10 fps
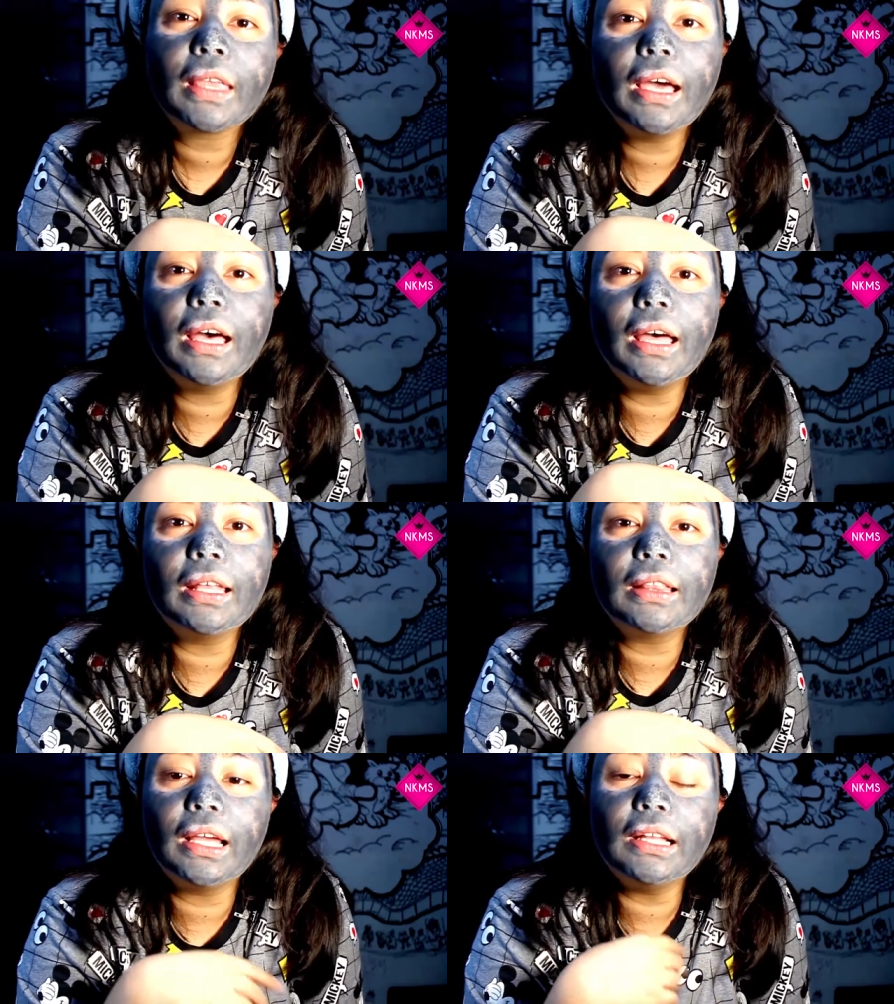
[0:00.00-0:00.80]

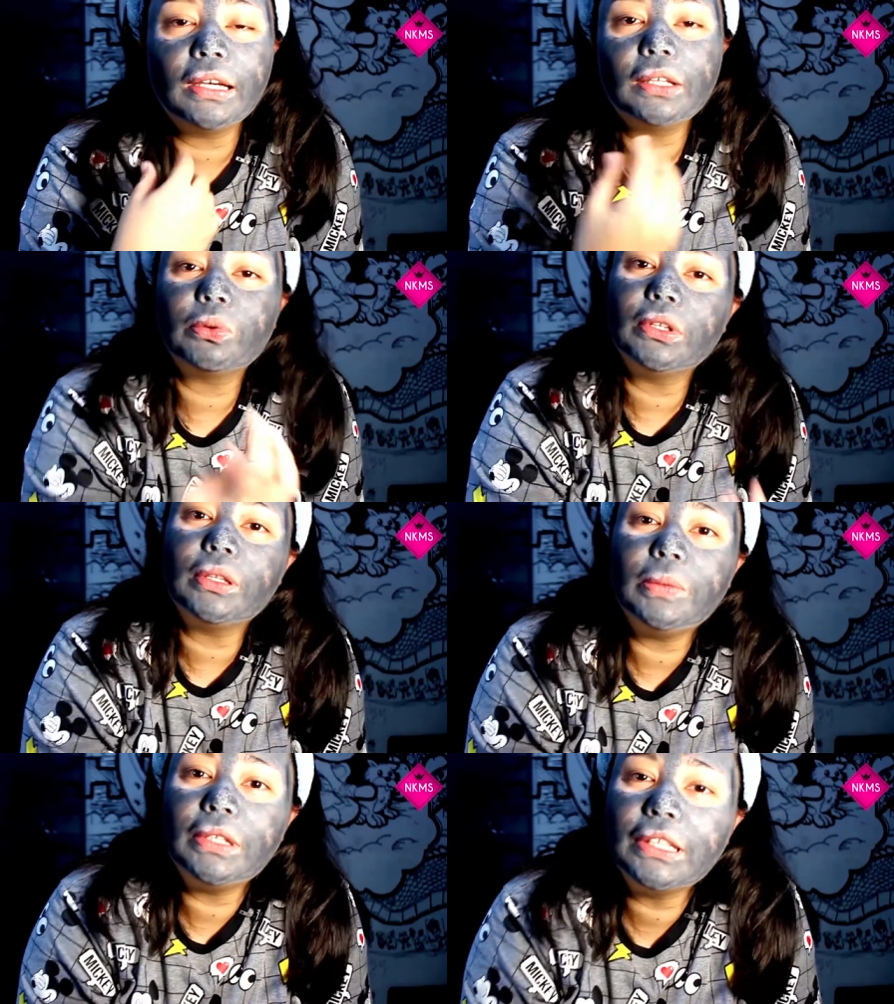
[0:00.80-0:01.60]
At dahil naka
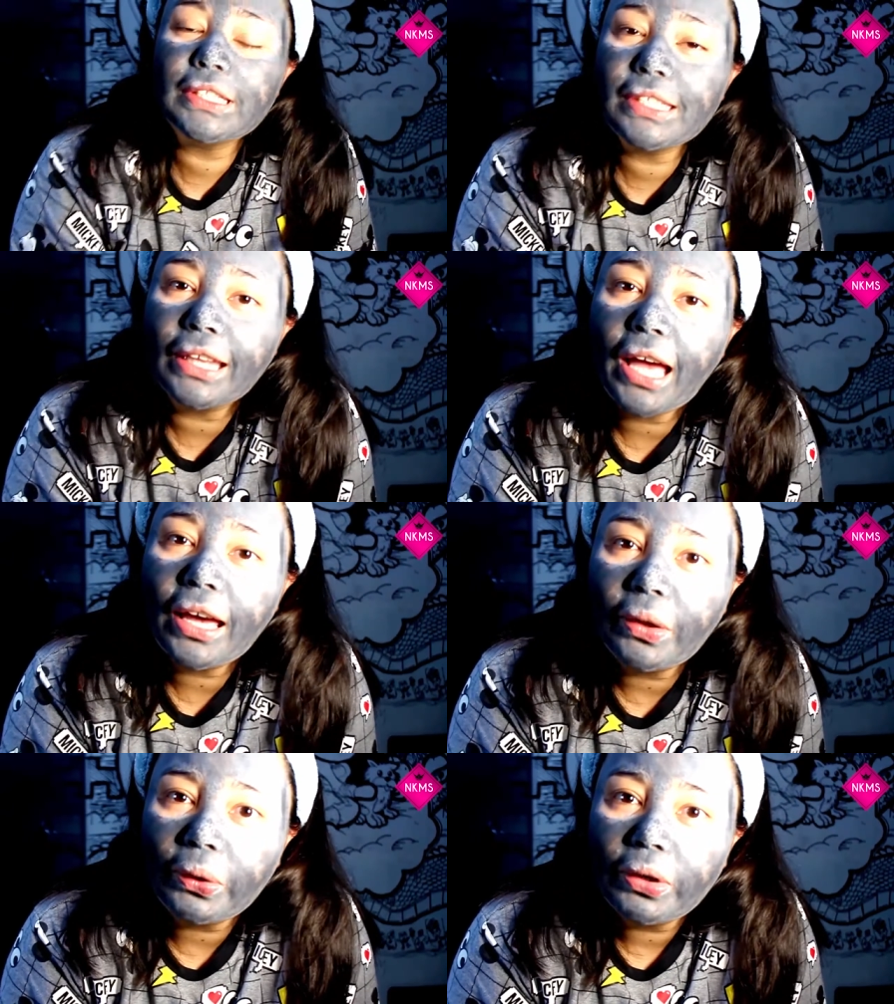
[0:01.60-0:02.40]
20 minutes na
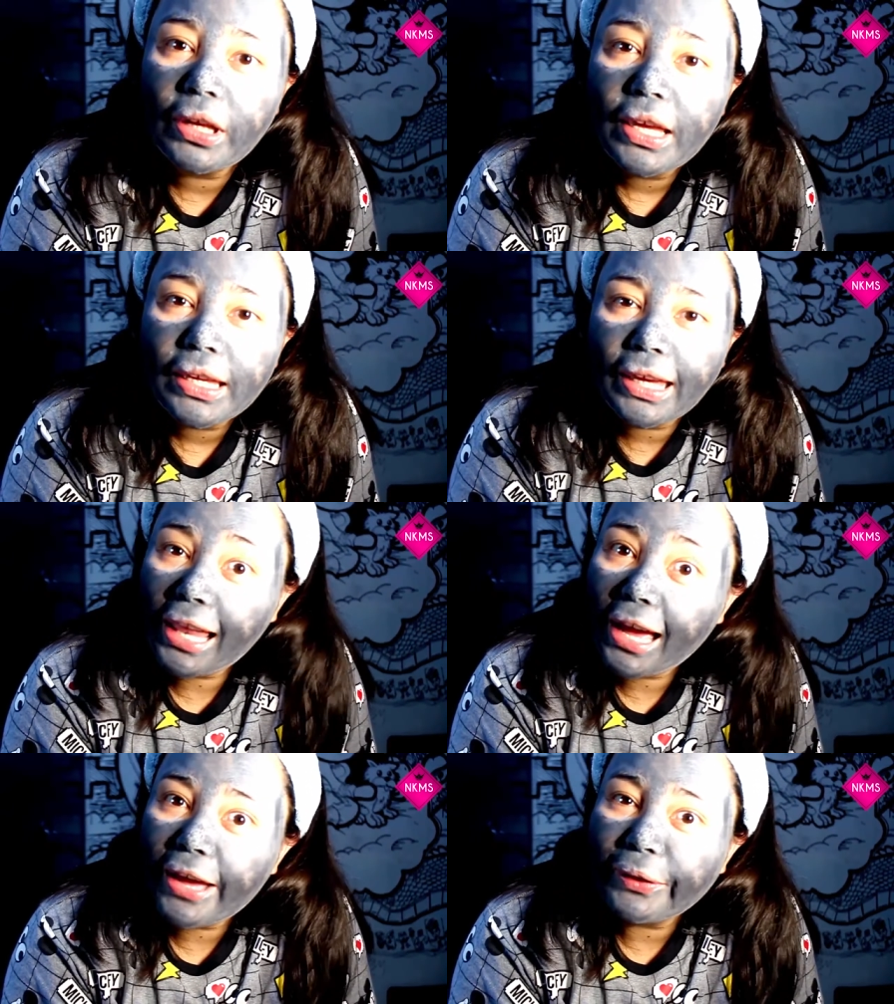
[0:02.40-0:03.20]
tayo,
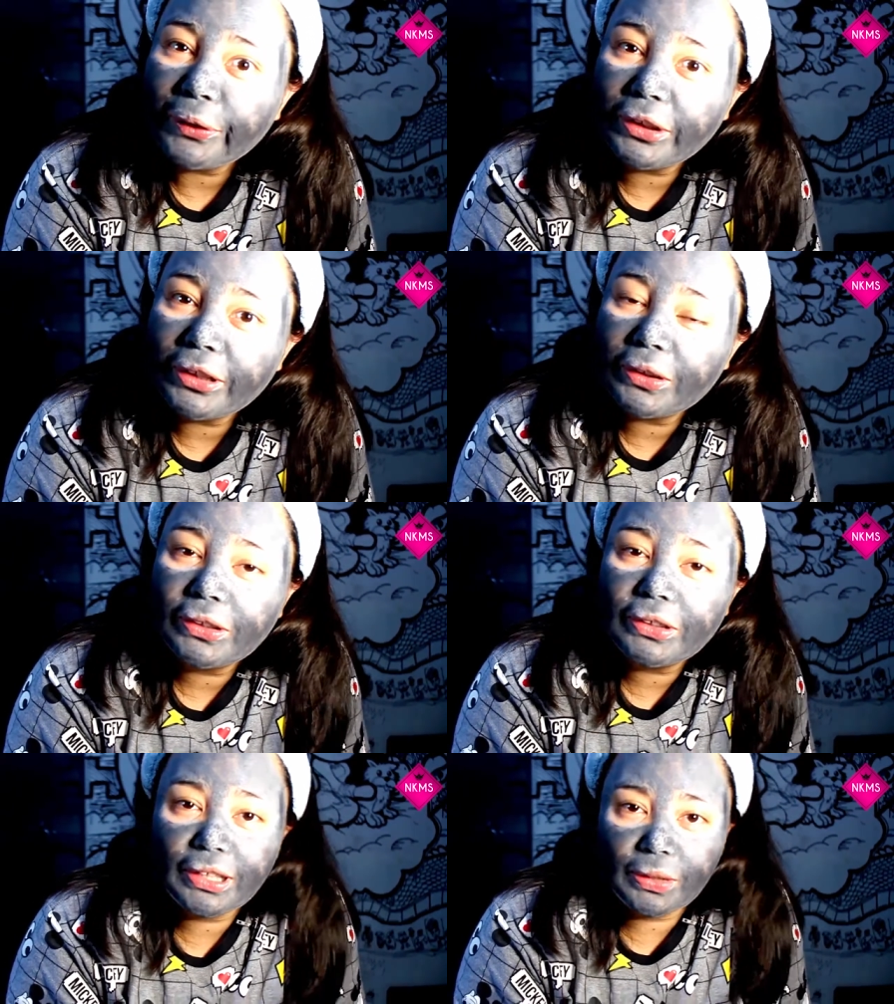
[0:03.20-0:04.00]
kailangan ko na
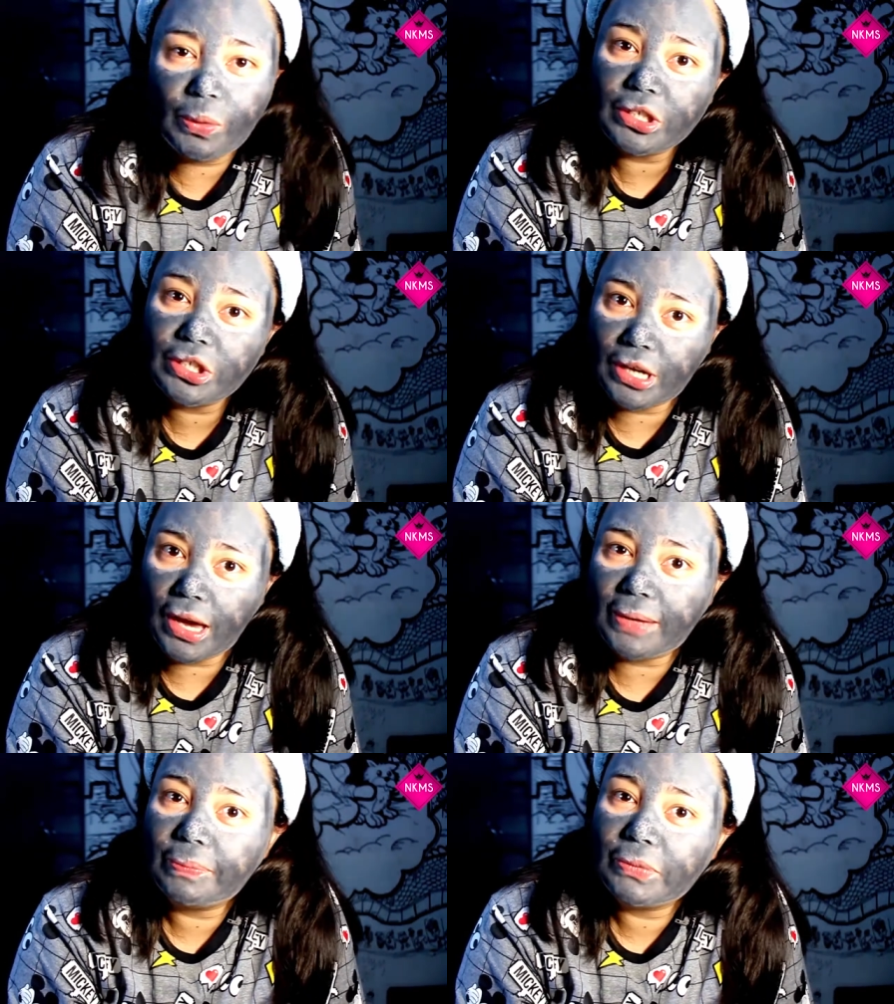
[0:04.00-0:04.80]
tong i-wash
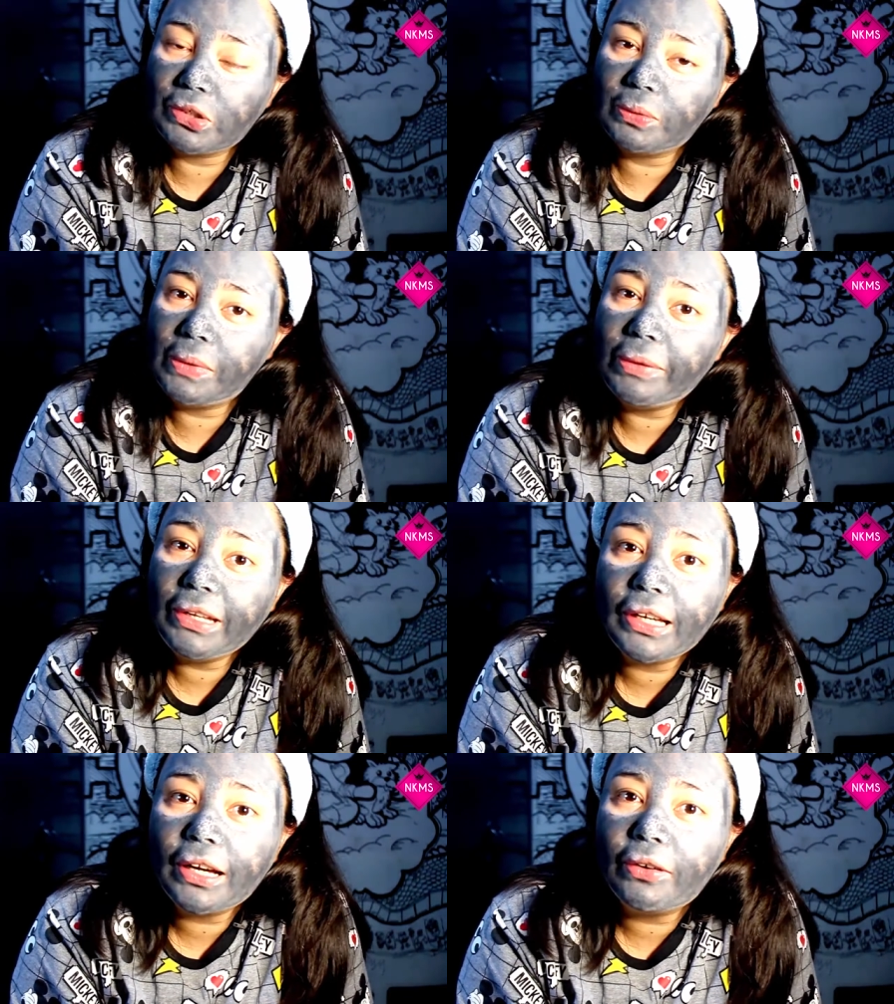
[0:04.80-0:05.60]
up. So,
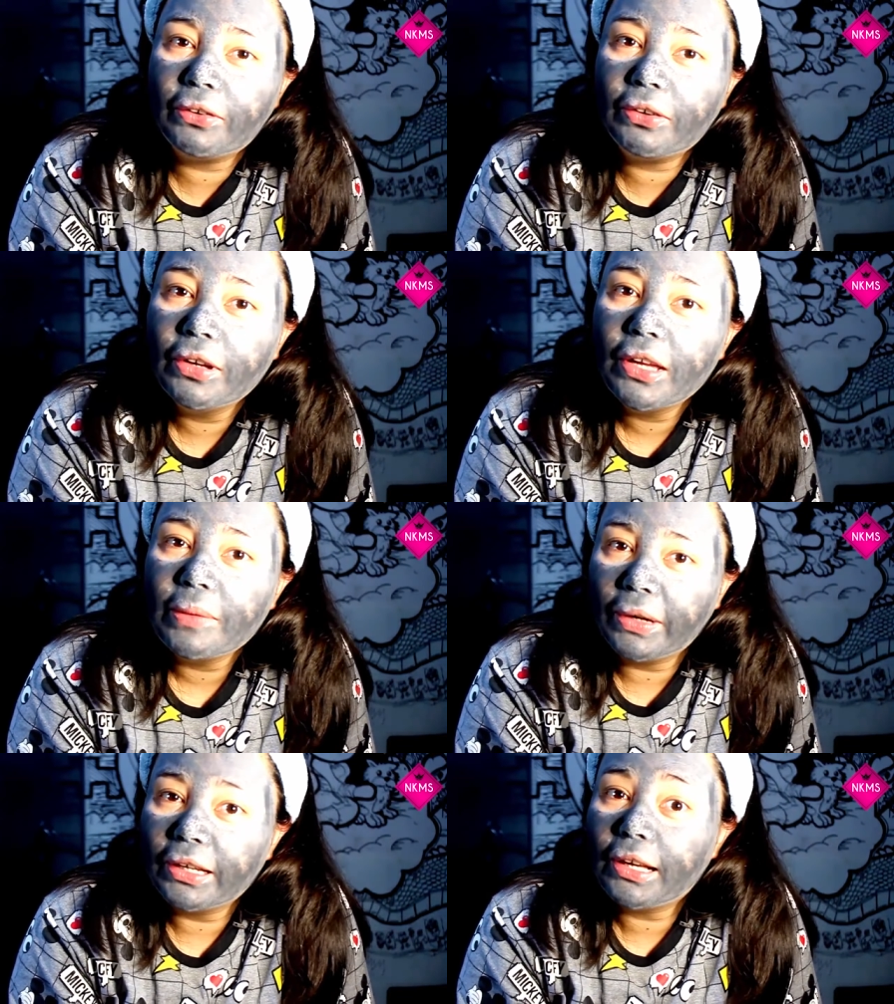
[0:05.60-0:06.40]
babalik ako
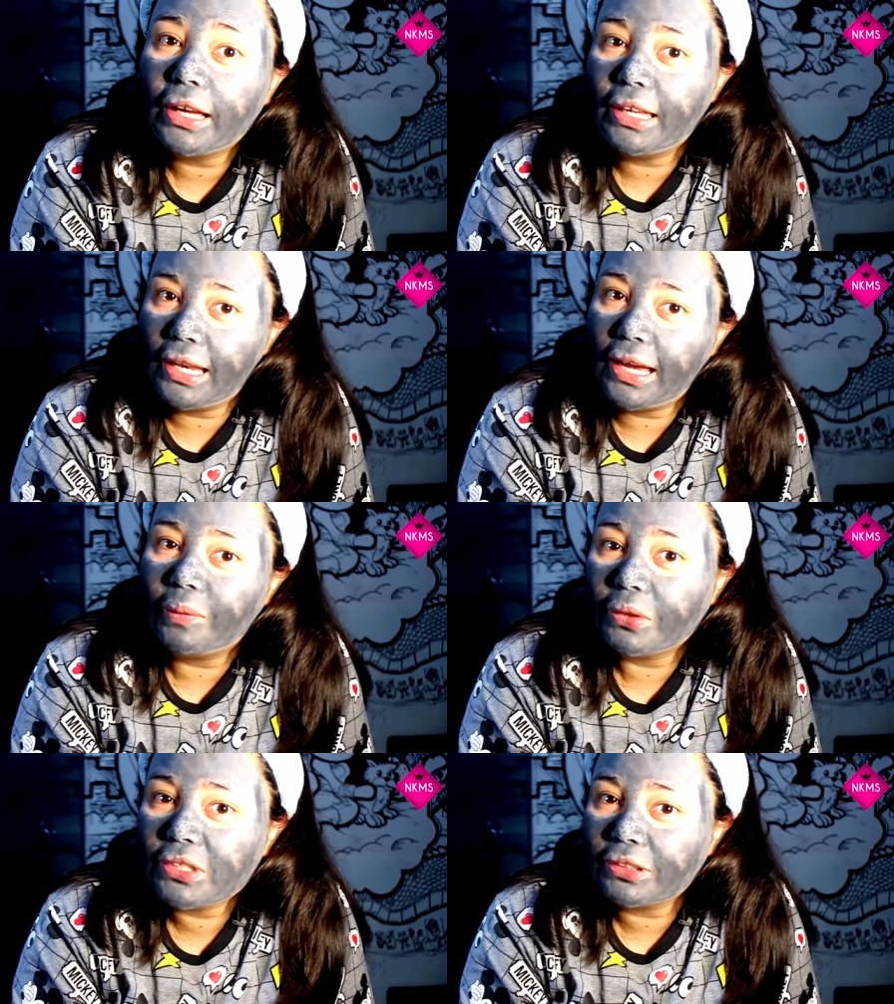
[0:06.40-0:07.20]

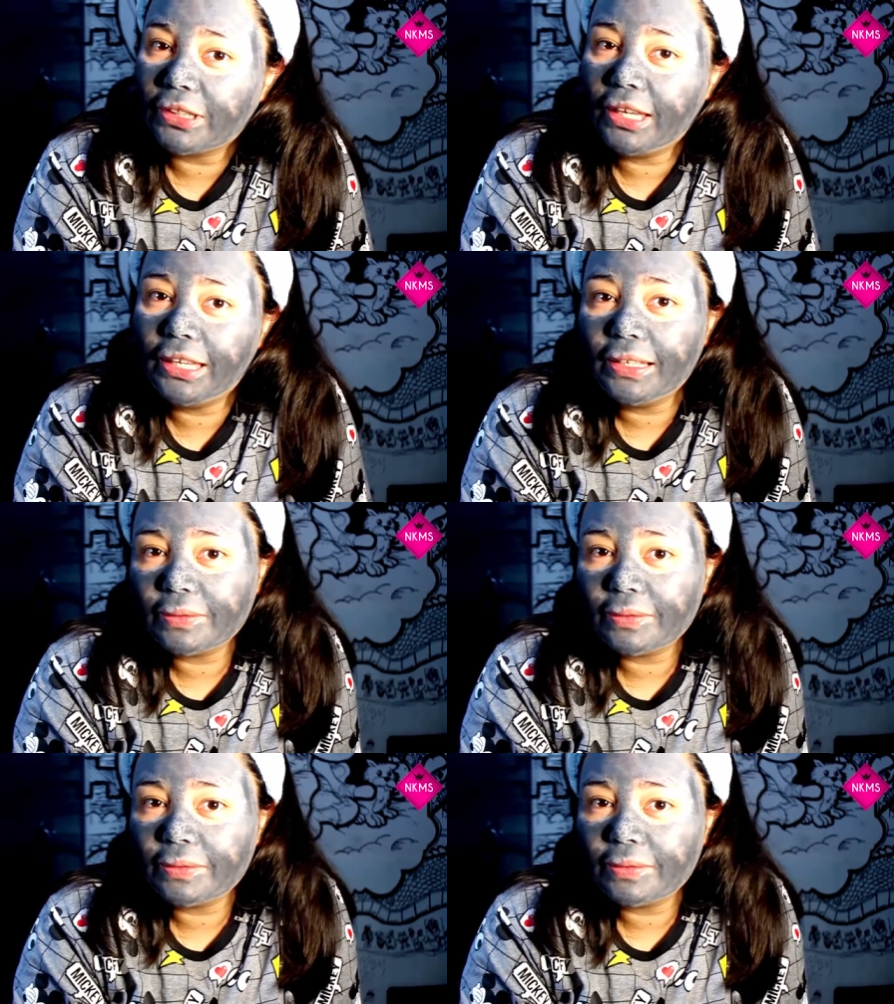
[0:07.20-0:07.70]
pagkahilamos, okay?